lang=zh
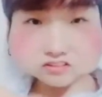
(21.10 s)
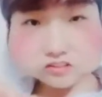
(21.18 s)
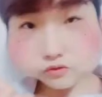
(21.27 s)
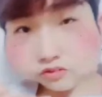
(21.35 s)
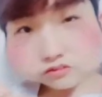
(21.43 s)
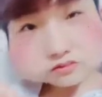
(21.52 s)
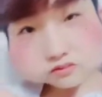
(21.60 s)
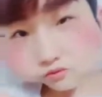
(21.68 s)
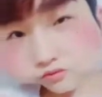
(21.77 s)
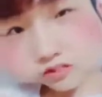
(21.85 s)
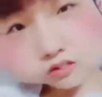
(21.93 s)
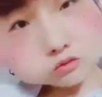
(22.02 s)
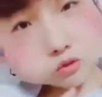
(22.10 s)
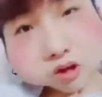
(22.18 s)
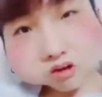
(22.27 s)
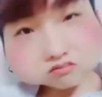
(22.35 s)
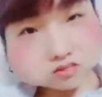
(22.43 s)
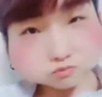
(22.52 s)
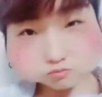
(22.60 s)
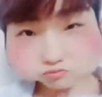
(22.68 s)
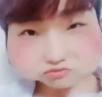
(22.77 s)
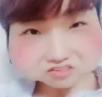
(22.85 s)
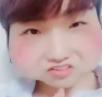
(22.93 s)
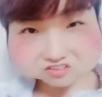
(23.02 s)
女生，你对她多好，她都
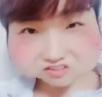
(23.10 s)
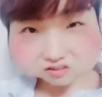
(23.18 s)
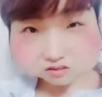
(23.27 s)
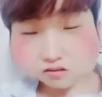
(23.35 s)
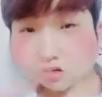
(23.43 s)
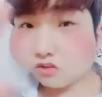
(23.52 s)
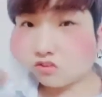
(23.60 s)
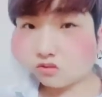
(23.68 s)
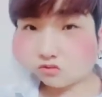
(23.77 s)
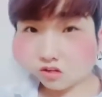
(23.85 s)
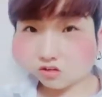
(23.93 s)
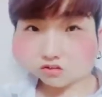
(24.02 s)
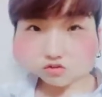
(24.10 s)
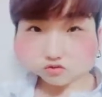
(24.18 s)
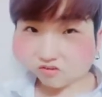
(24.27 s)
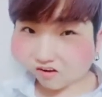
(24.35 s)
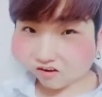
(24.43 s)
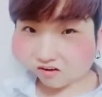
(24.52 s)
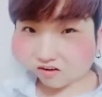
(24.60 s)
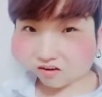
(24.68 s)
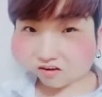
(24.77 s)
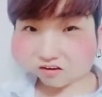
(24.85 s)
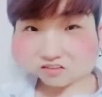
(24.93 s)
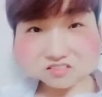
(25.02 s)
不理你。但是只要你长得帅，
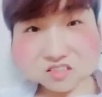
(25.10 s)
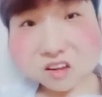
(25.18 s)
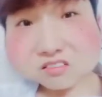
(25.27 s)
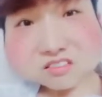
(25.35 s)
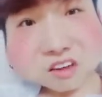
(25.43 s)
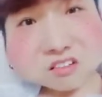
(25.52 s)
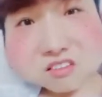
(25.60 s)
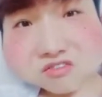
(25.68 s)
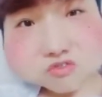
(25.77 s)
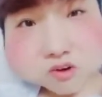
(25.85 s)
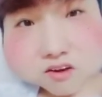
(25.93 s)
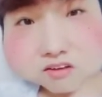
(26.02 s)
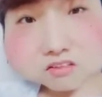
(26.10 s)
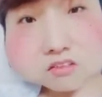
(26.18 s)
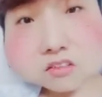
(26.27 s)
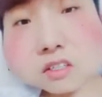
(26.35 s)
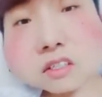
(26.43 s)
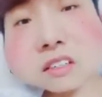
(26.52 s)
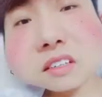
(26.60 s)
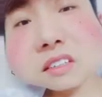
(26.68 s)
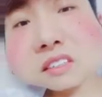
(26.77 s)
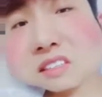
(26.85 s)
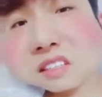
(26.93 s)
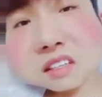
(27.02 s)
只要你长得帅，你就可以
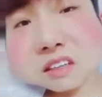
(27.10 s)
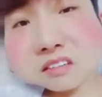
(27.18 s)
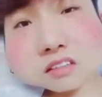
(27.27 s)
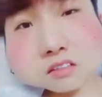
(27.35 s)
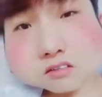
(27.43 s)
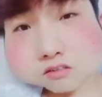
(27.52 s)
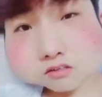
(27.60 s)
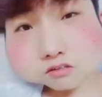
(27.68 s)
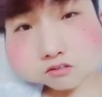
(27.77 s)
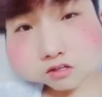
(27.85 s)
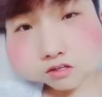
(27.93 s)
轻易的追到